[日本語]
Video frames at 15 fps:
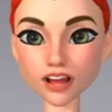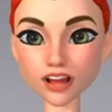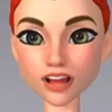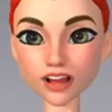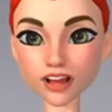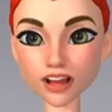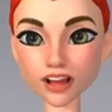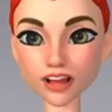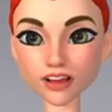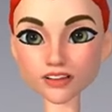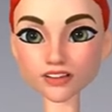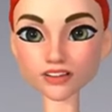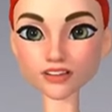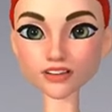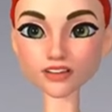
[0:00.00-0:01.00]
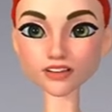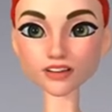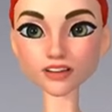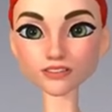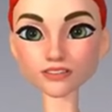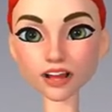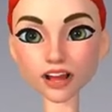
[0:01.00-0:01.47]
えー、一つず
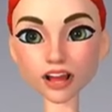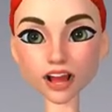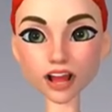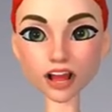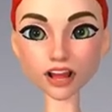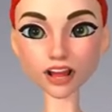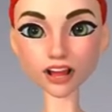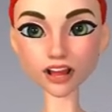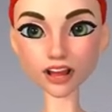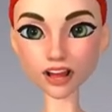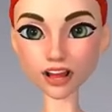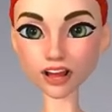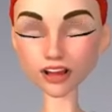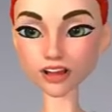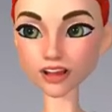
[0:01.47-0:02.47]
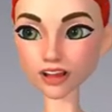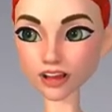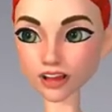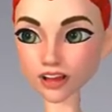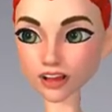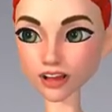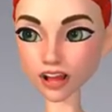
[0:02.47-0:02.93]
つ見ていって、
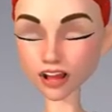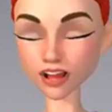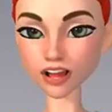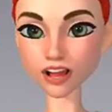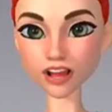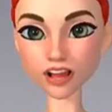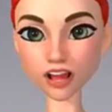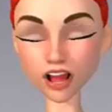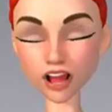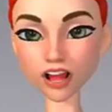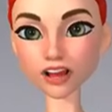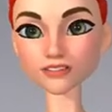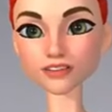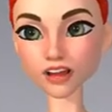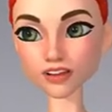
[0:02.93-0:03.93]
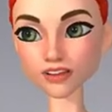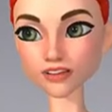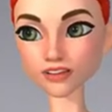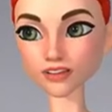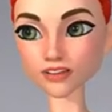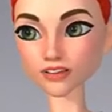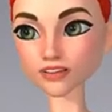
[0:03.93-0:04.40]
えー、設定していきま
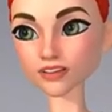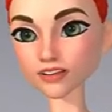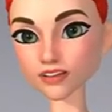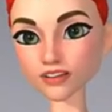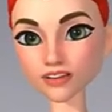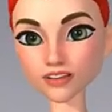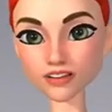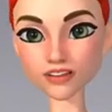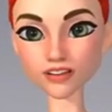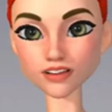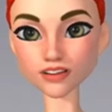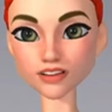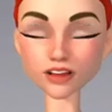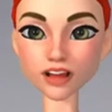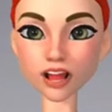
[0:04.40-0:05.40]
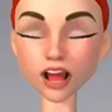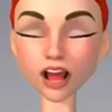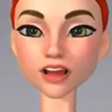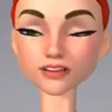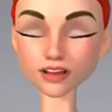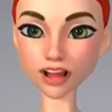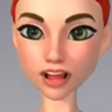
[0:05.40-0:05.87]
しょ
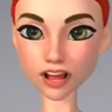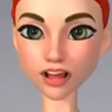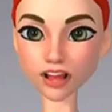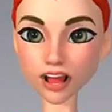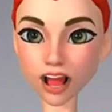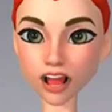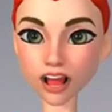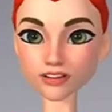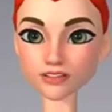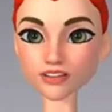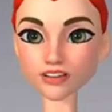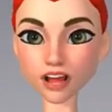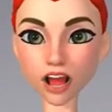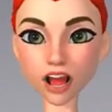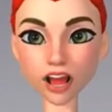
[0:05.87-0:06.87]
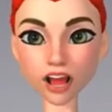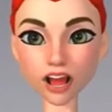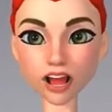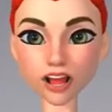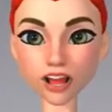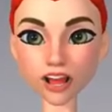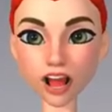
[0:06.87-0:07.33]
うまず何も設
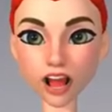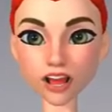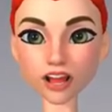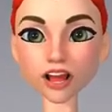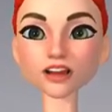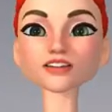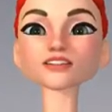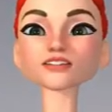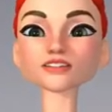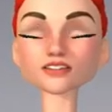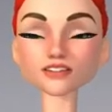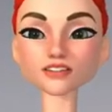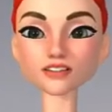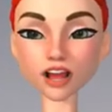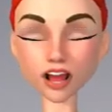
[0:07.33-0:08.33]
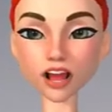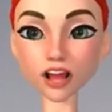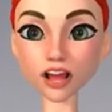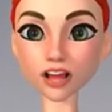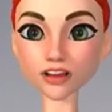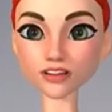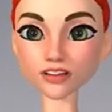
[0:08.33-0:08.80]
定していない状況で
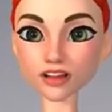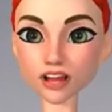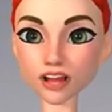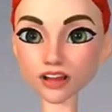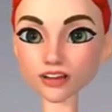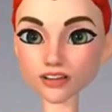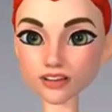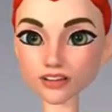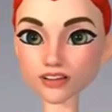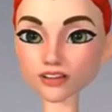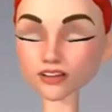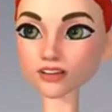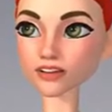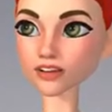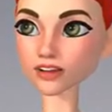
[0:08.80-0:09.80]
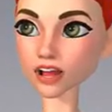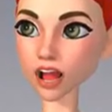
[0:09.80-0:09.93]
クイルのオキュラ